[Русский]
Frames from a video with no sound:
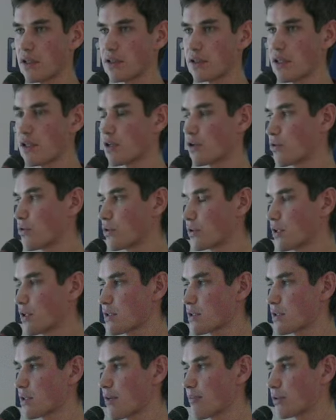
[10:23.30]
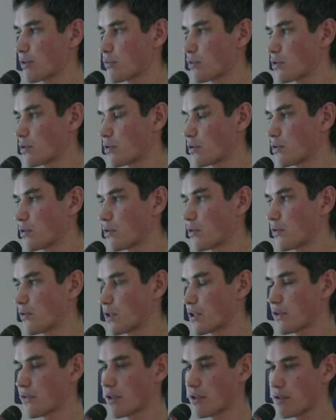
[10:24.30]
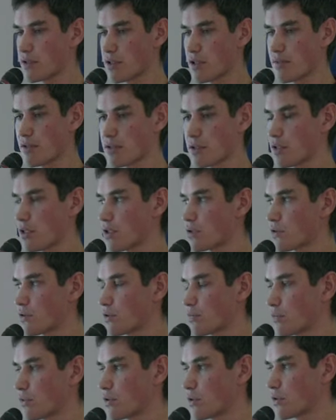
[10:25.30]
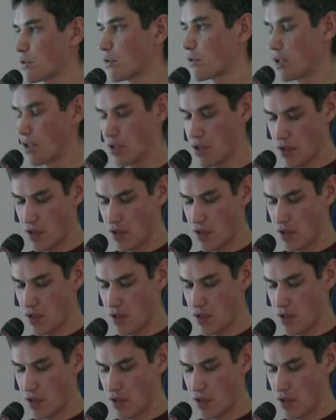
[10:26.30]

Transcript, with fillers: контейнер от хоста, потому что в этих файловых системах содержится очень много